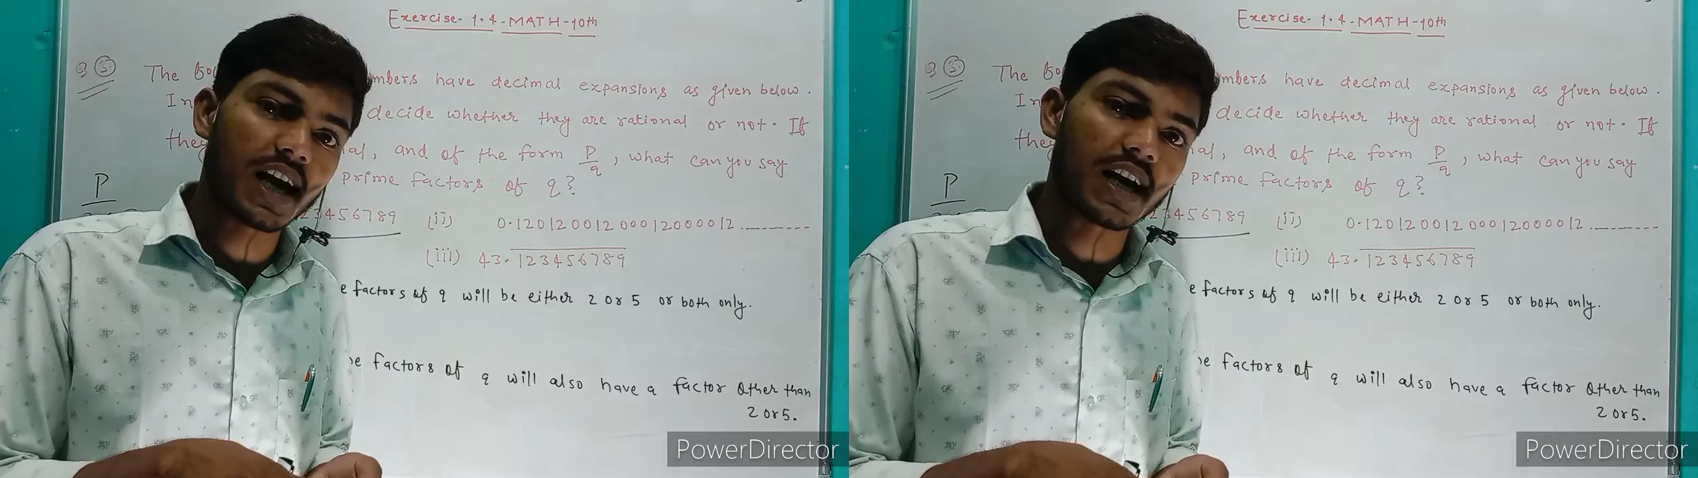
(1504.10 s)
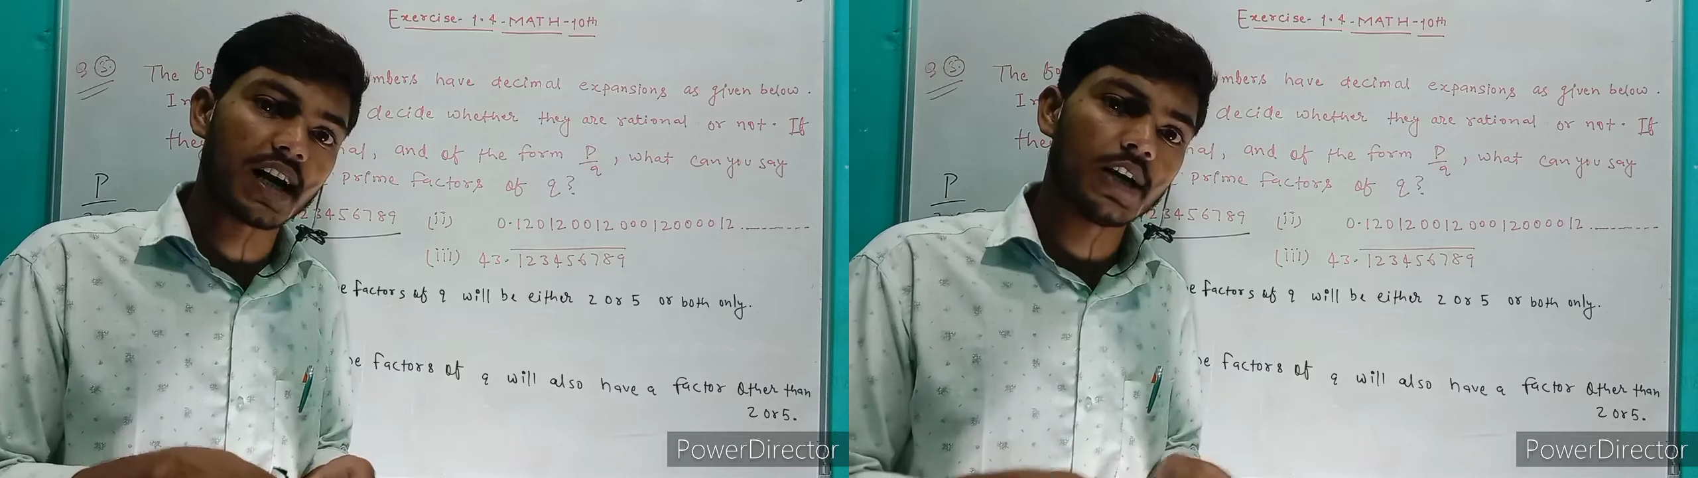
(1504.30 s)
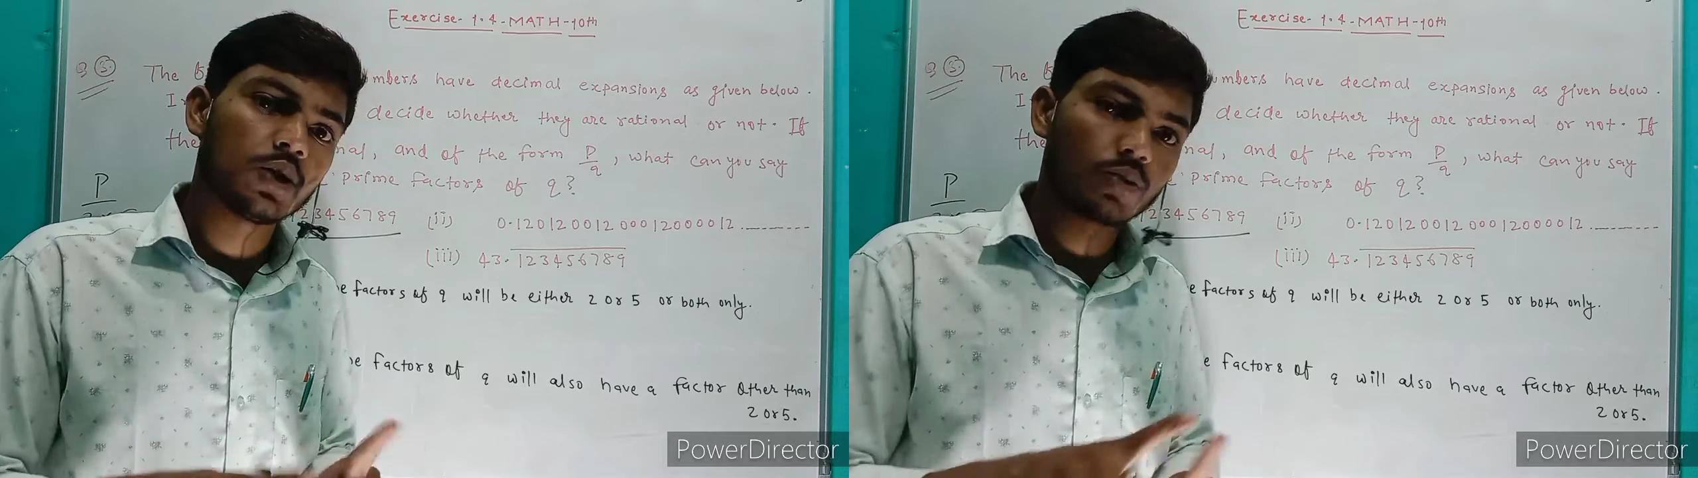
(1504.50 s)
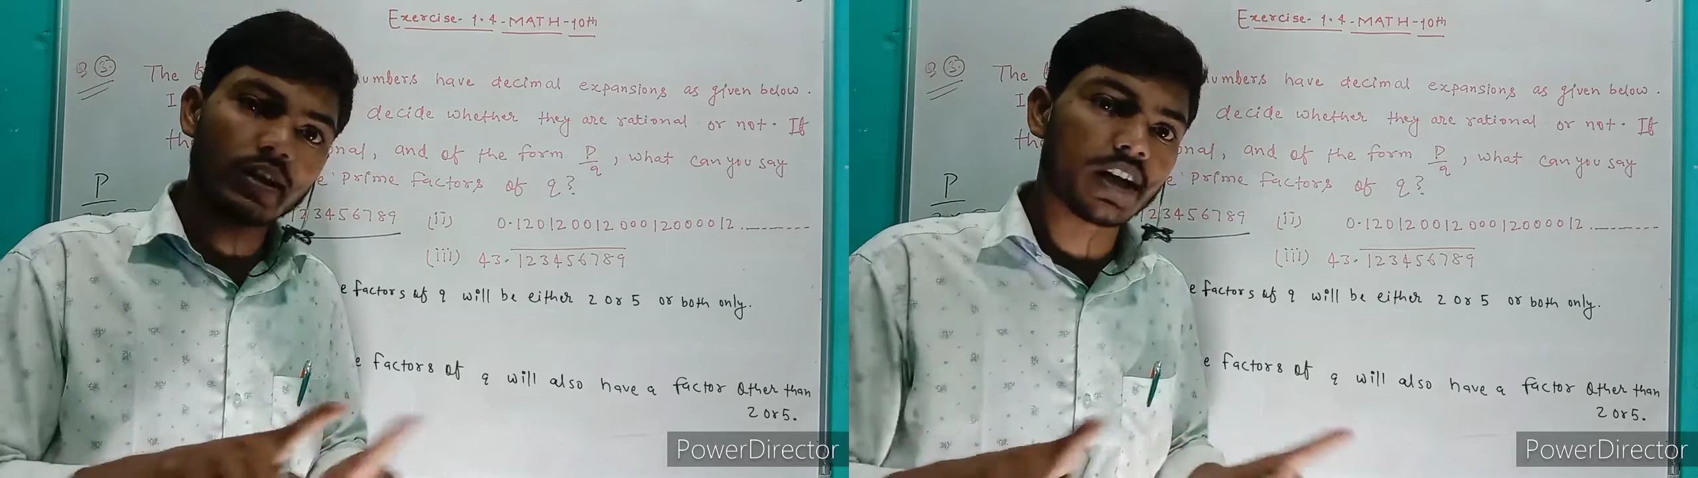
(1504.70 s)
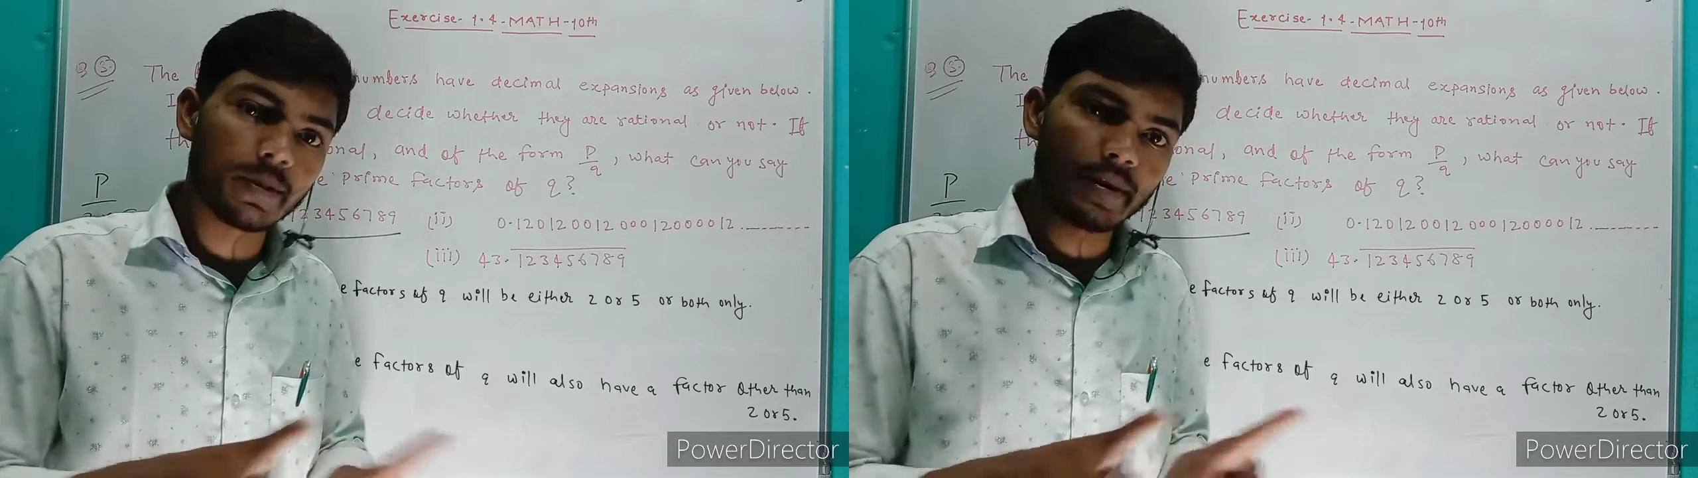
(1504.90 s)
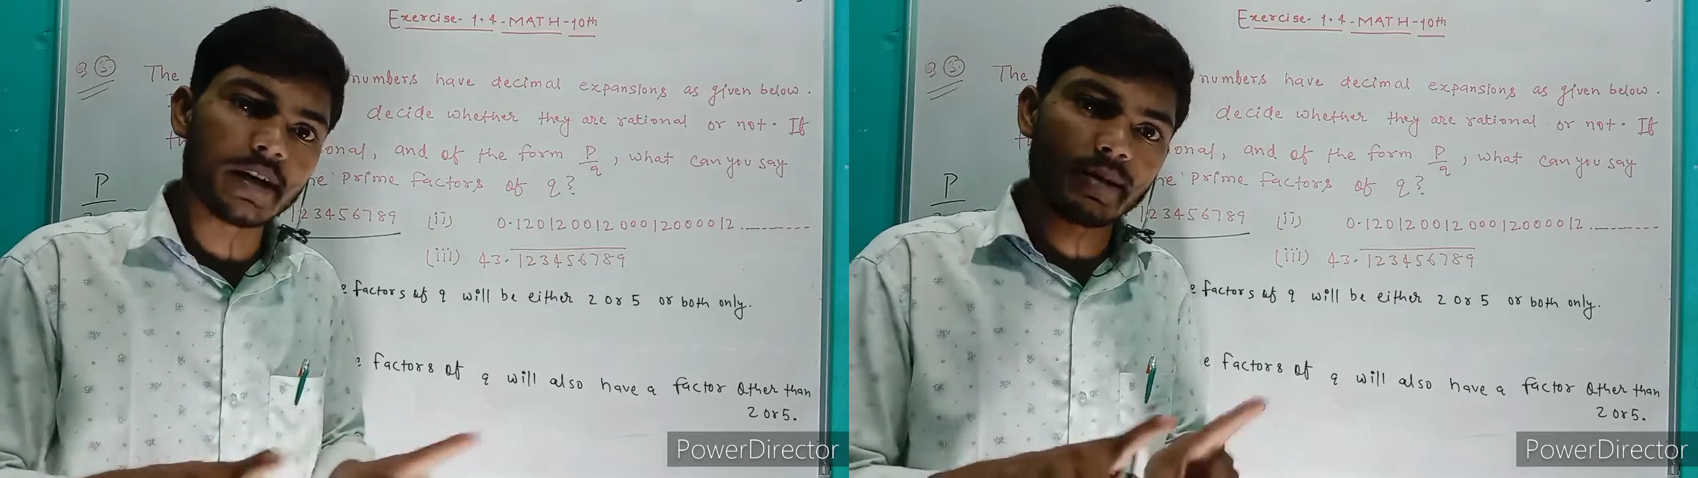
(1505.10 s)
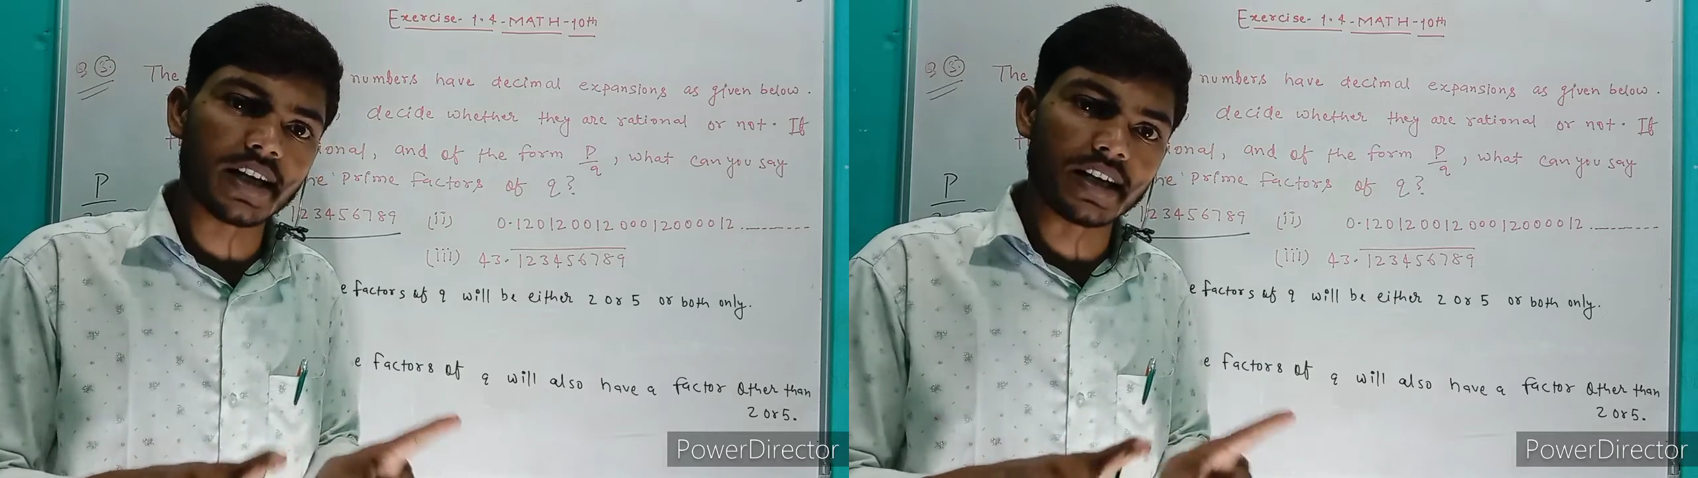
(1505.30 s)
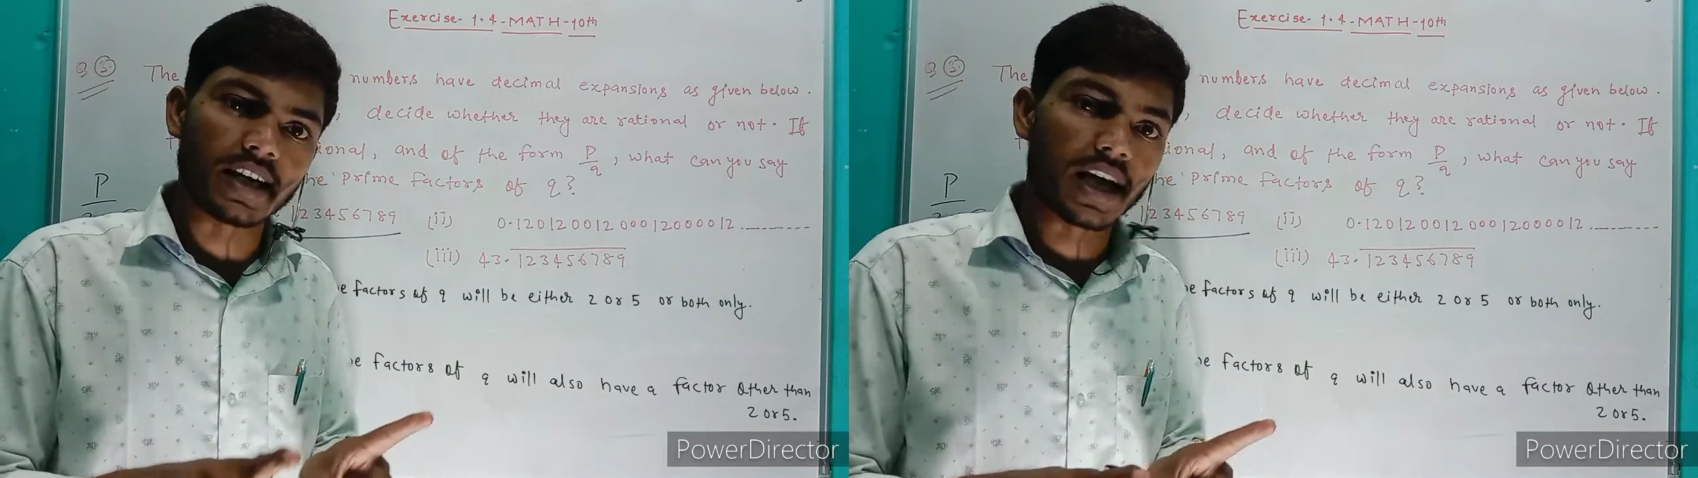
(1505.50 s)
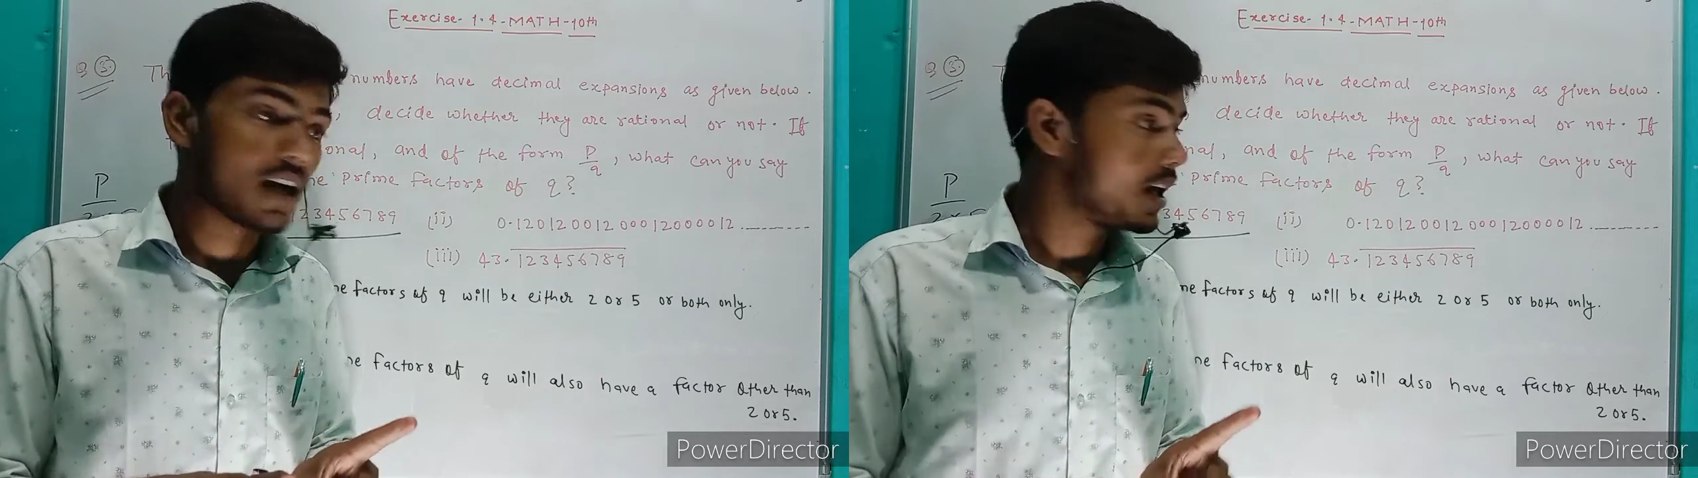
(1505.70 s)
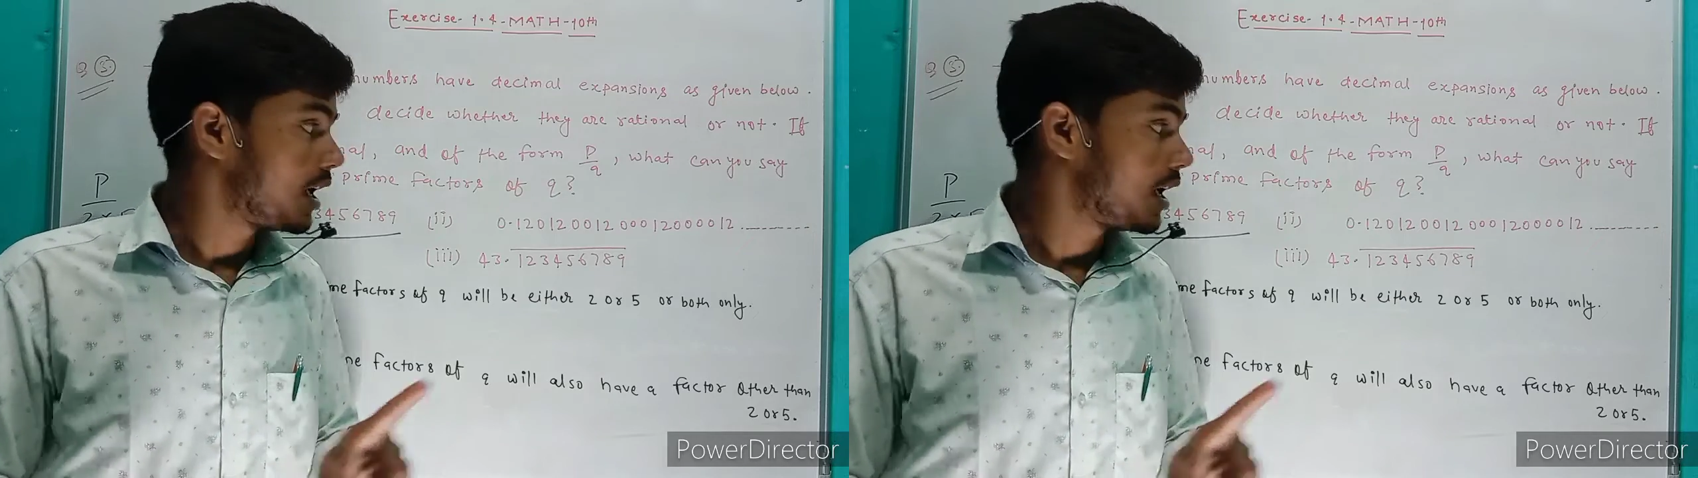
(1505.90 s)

के आ रहा है तो ये रिपीट भी नहीं है